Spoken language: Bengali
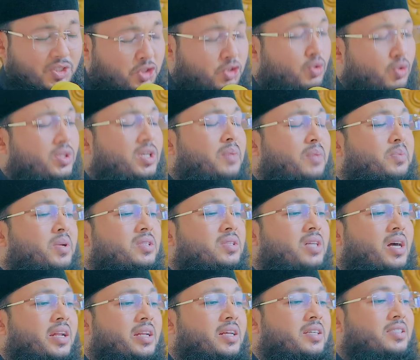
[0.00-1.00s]
যদি আপনি
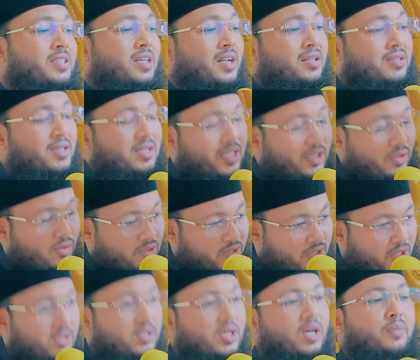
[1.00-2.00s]
দাঁড়িয়ে সালাত আদায়
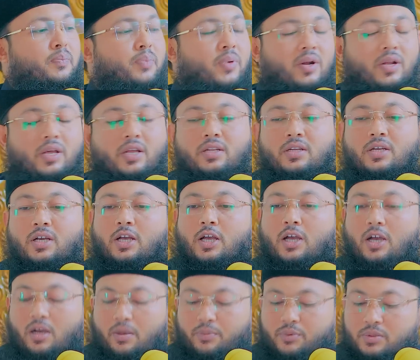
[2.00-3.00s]
করতে না পারেন
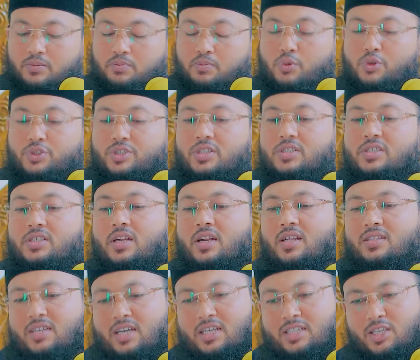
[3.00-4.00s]
আপনি বসে
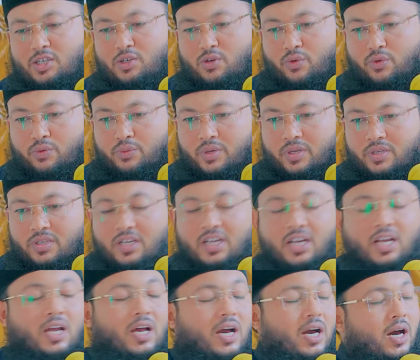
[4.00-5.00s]
সালাত আদায় করবেন
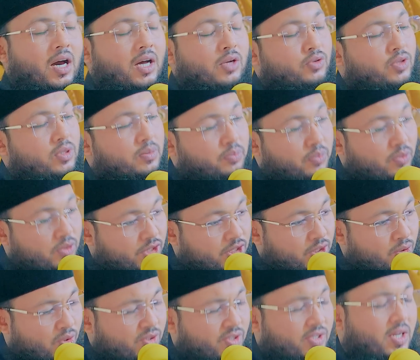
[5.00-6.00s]
আর যদি
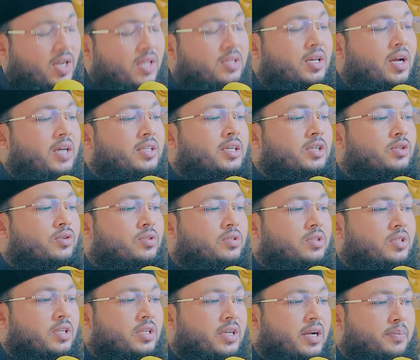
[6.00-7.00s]
বসেও সালাত আদায়
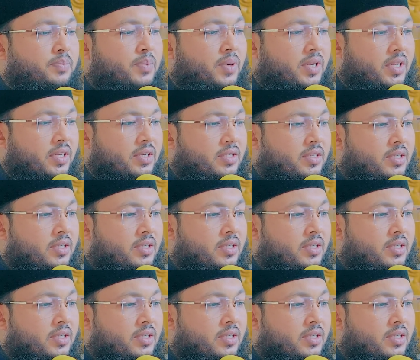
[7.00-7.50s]
করতে না পারেন